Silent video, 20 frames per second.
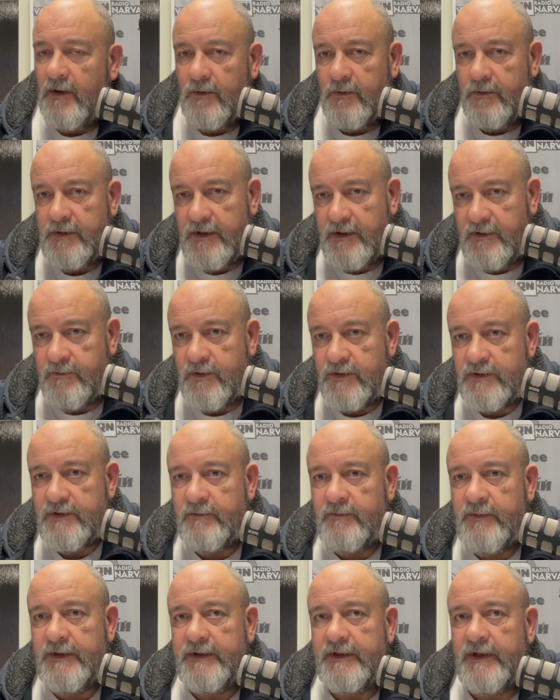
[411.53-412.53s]
У них может
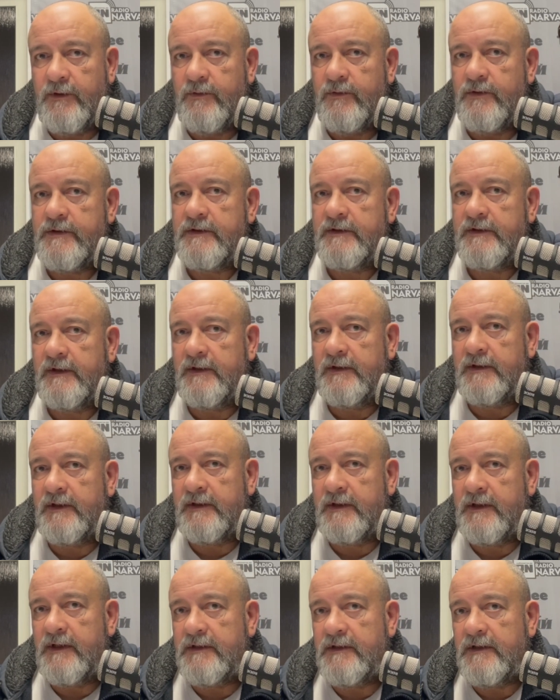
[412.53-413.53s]
быть такое же
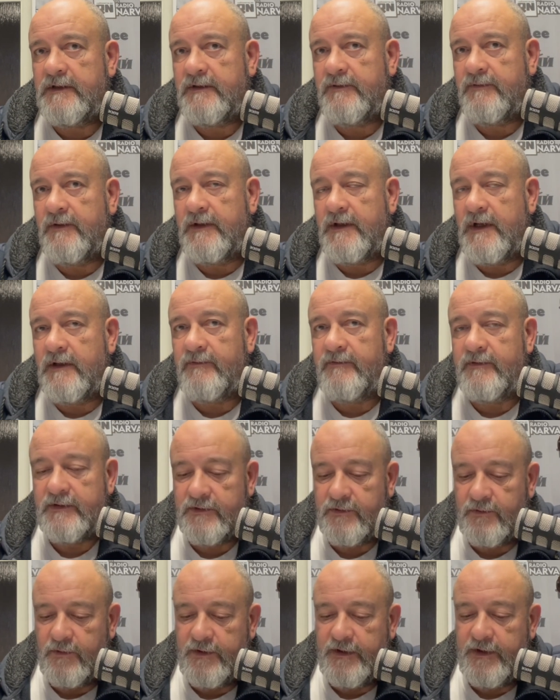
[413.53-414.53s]
законодательство, как в
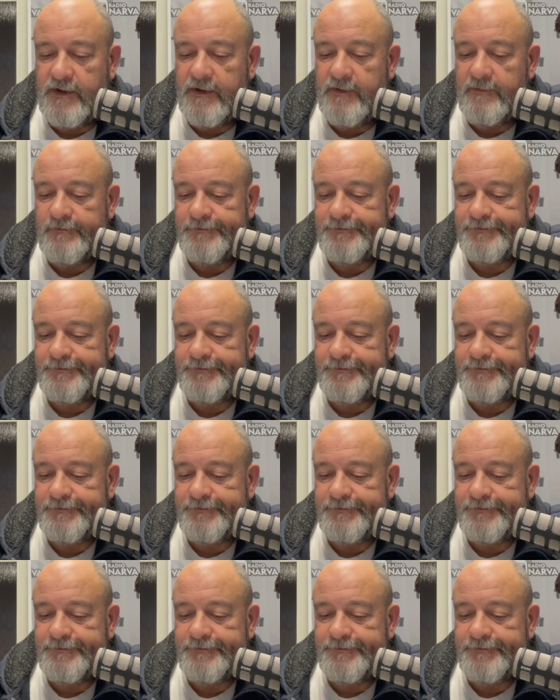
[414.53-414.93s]
Эстонии,